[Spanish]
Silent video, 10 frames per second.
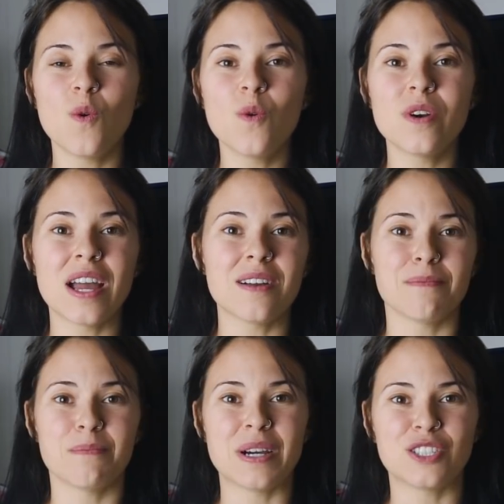
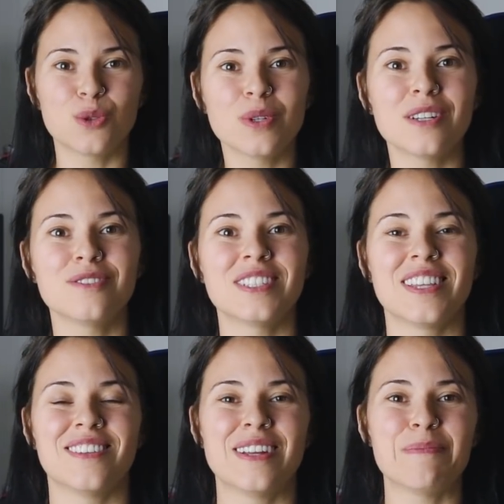una basura
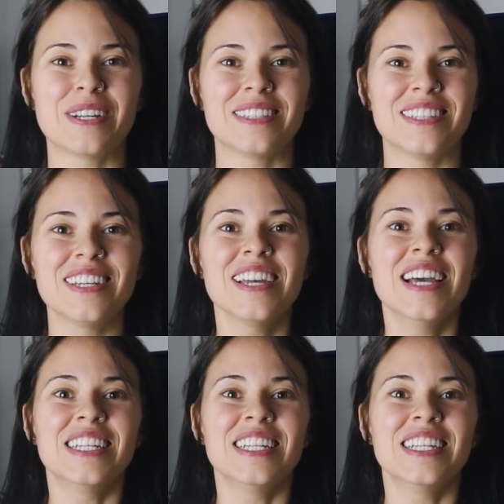nutricional para ti.